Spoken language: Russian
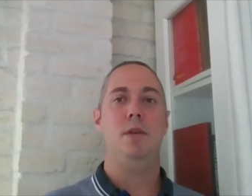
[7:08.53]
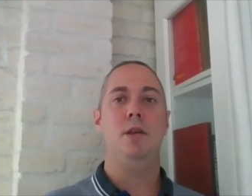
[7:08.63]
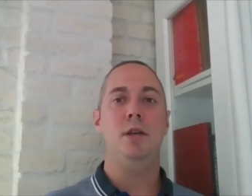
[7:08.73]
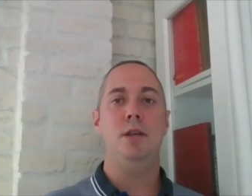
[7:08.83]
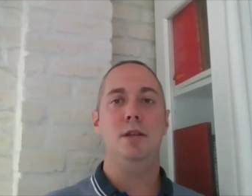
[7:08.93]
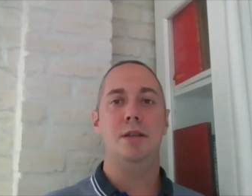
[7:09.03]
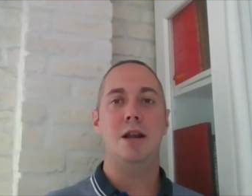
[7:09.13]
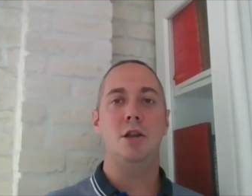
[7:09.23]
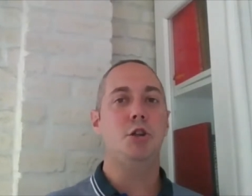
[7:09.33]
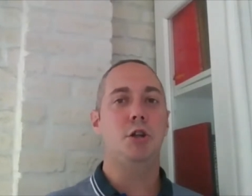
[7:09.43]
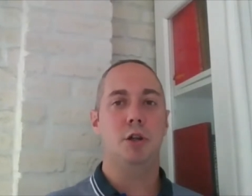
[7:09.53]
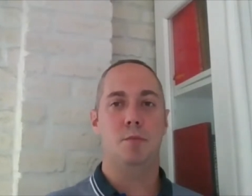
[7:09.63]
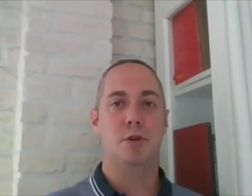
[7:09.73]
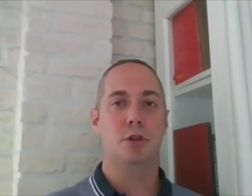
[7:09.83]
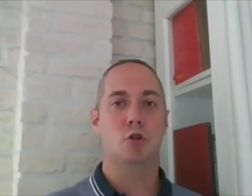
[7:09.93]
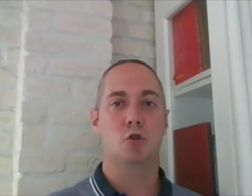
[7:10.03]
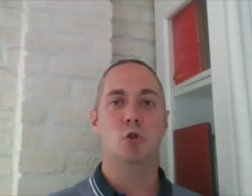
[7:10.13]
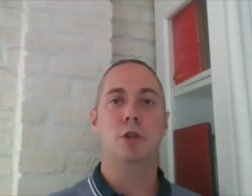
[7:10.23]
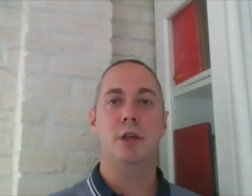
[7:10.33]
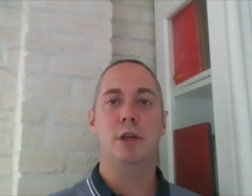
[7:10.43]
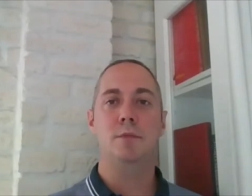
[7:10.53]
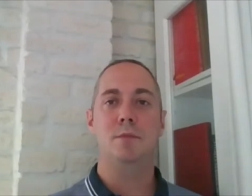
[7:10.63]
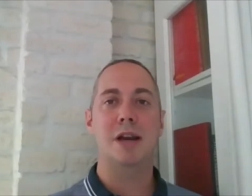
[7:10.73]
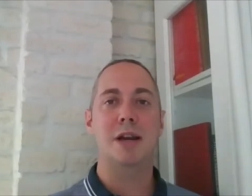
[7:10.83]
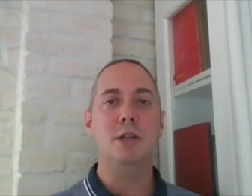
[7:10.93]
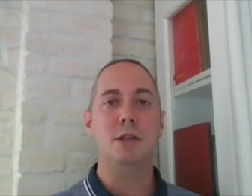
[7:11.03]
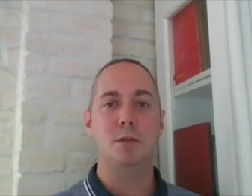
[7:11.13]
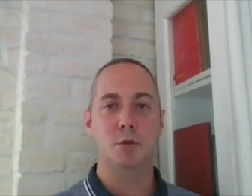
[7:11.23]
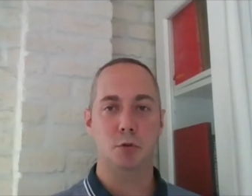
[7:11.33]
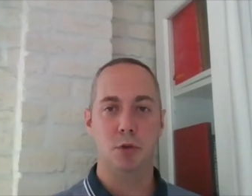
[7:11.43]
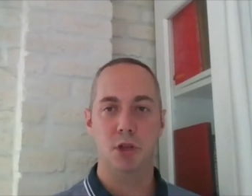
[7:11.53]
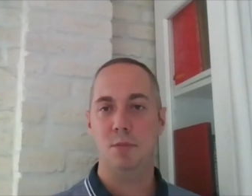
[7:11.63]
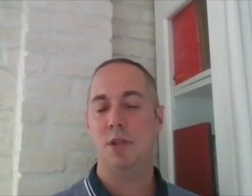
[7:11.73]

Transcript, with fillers: и наличие протяженной границы между ними,